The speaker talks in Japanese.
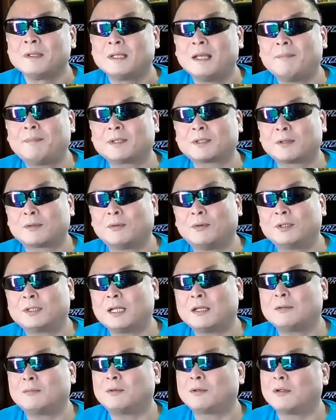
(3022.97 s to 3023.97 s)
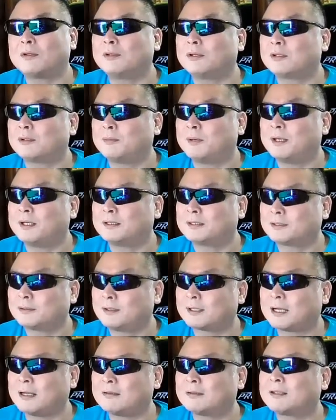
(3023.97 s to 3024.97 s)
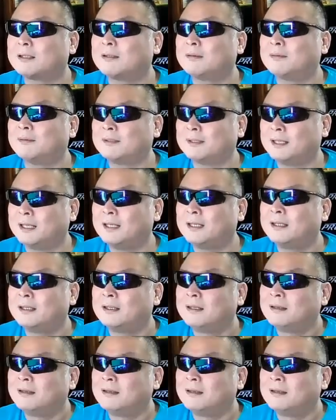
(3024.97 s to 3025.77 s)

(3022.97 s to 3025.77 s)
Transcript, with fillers: やっぱその置いてあるものによってもすごい変わるけどもね、